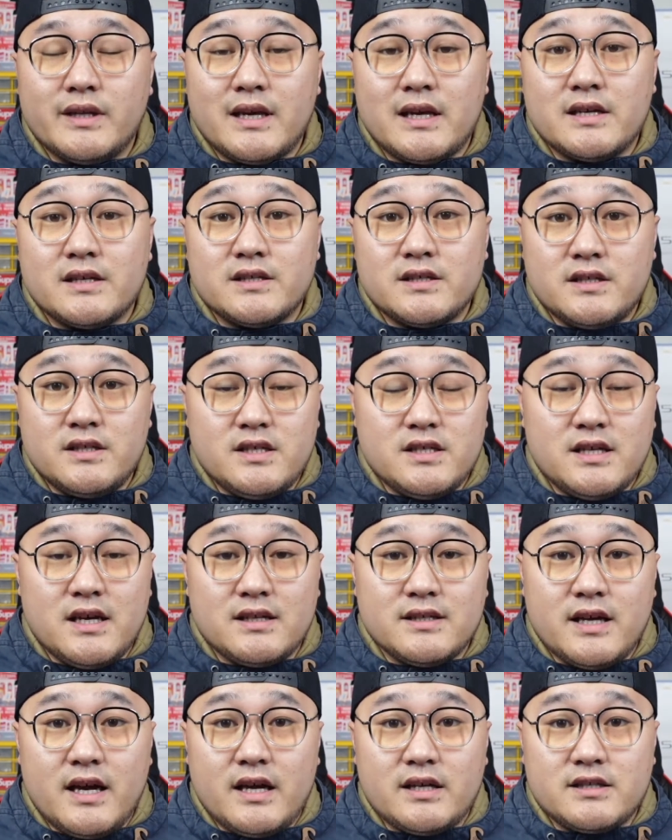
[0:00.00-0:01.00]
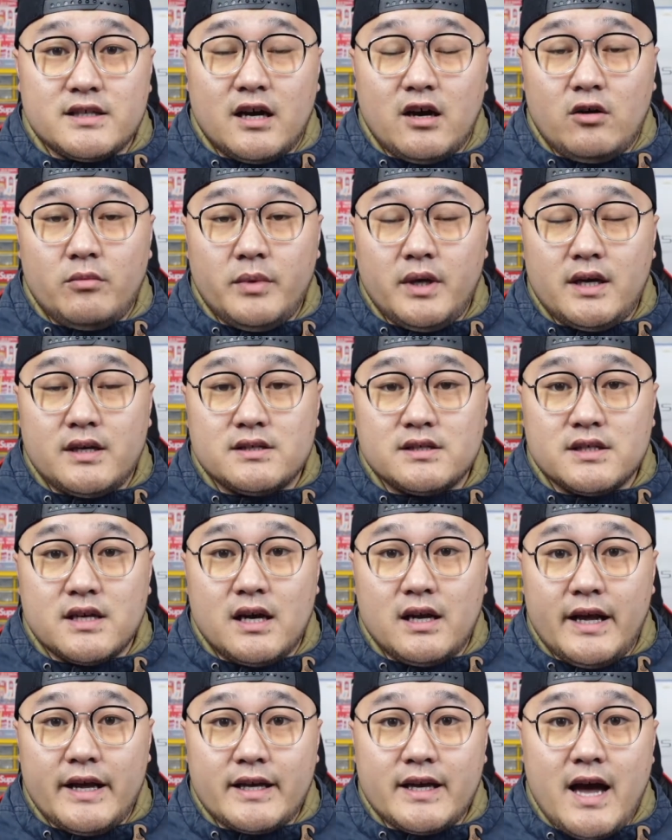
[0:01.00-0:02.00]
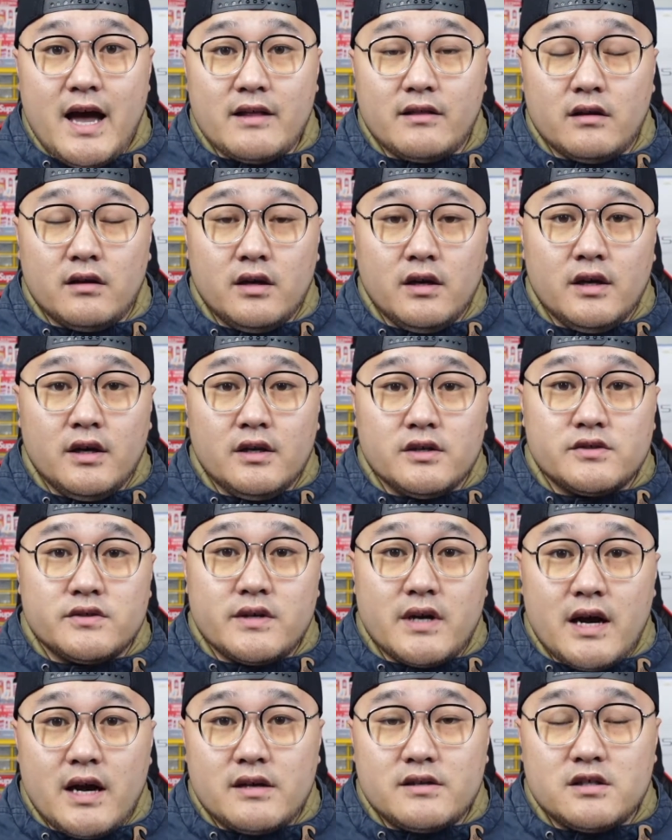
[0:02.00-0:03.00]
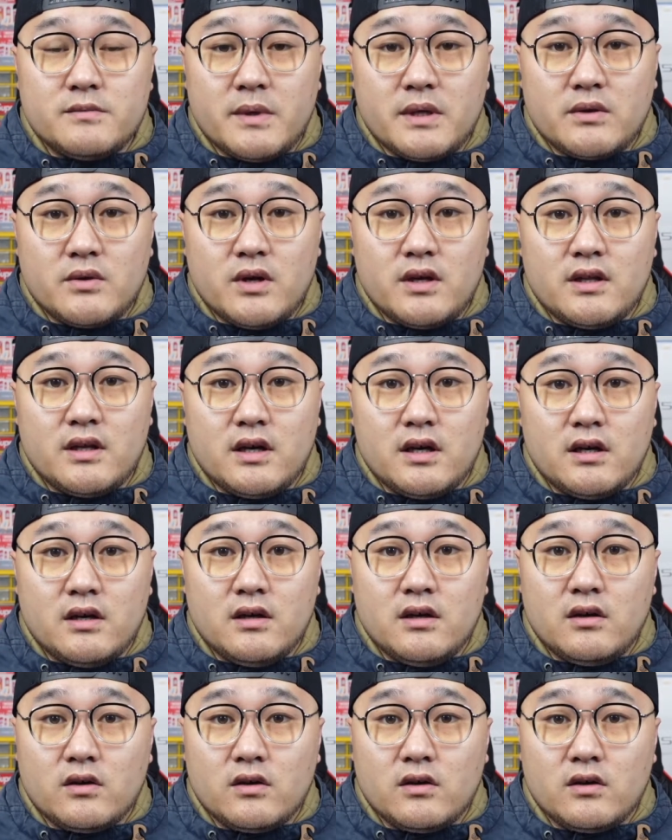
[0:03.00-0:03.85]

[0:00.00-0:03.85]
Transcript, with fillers: 但实际上在场面上来看呢，虽然日本队的。